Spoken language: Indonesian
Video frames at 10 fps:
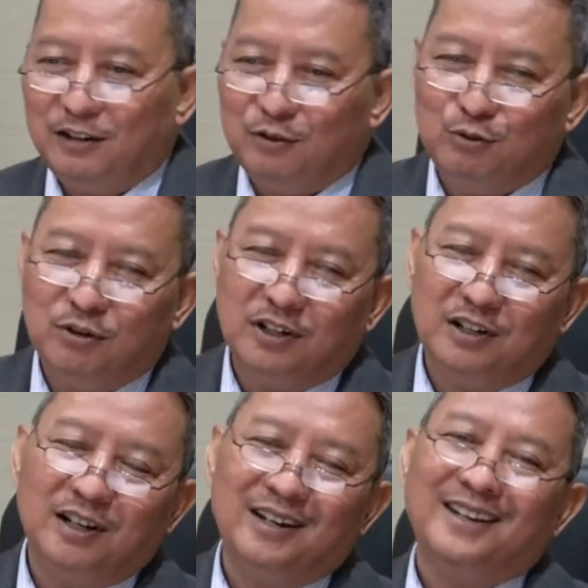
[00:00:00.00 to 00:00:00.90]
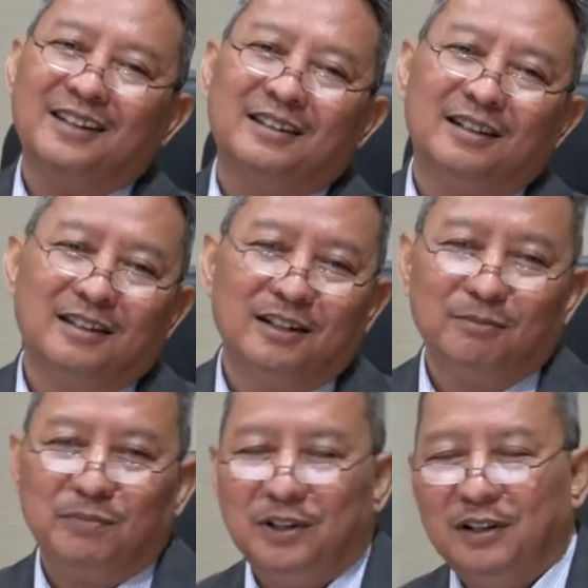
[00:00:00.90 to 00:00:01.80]
itu sudah diniatkan
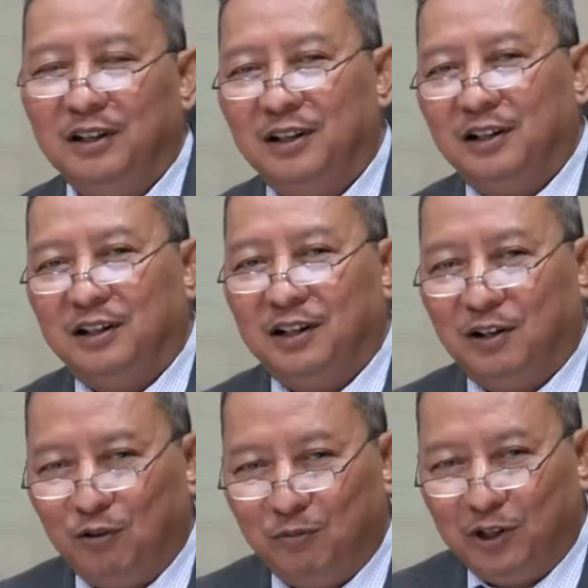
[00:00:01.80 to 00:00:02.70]
terlebih dahulu.